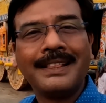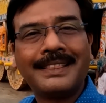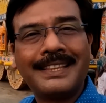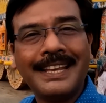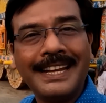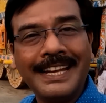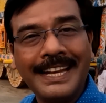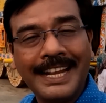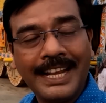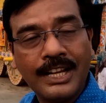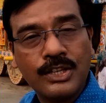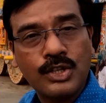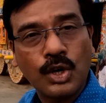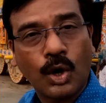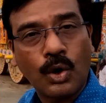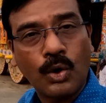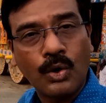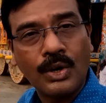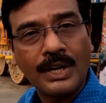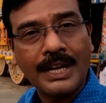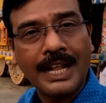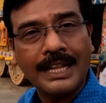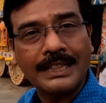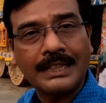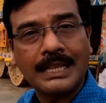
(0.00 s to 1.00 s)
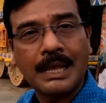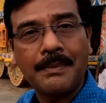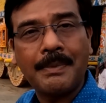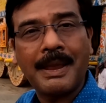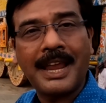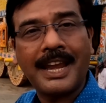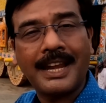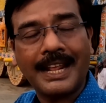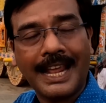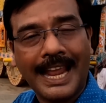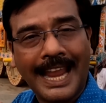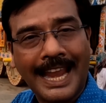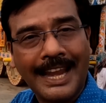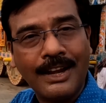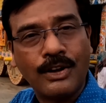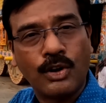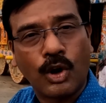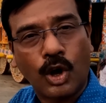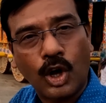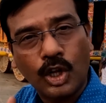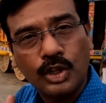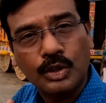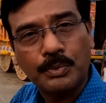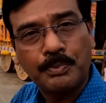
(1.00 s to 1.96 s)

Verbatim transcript: তিনি জগন্নাথ দেবের এই রথ